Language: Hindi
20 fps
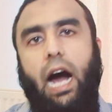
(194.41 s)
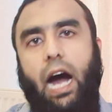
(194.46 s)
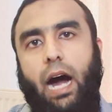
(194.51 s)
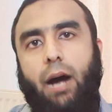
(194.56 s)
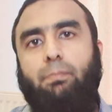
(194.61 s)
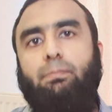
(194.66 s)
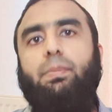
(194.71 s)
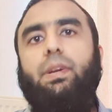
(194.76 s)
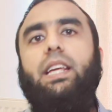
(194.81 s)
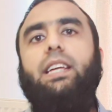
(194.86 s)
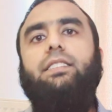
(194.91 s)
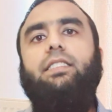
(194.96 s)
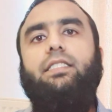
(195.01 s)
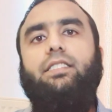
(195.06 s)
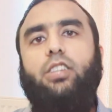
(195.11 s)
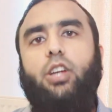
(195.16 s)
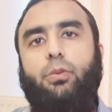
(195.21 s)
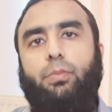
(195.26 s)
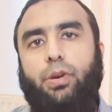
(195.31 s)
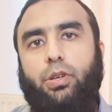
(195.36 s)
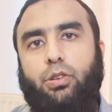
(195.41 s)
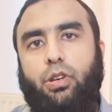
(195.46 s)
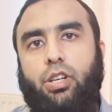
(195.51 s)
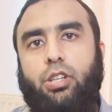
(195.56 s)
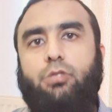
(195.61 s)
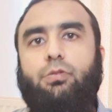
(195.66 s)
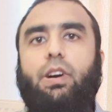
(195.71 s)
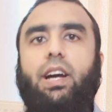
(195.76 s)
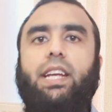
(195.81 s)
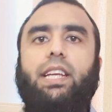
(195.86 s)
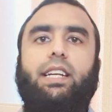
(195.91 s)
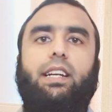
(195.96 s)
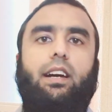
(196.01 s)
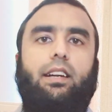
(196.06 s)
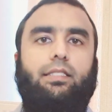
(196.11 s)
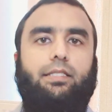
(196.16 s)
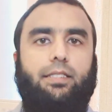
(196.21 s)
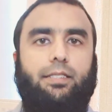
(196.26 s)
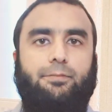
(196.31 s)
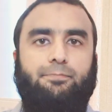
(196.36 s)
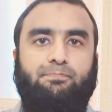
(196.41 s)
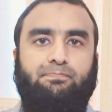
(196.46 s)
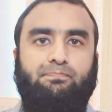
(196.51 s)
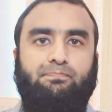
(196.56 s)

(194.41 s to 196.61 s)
आप प्लीज़ इसके ऊपर कोई इंक्वायरी कर दें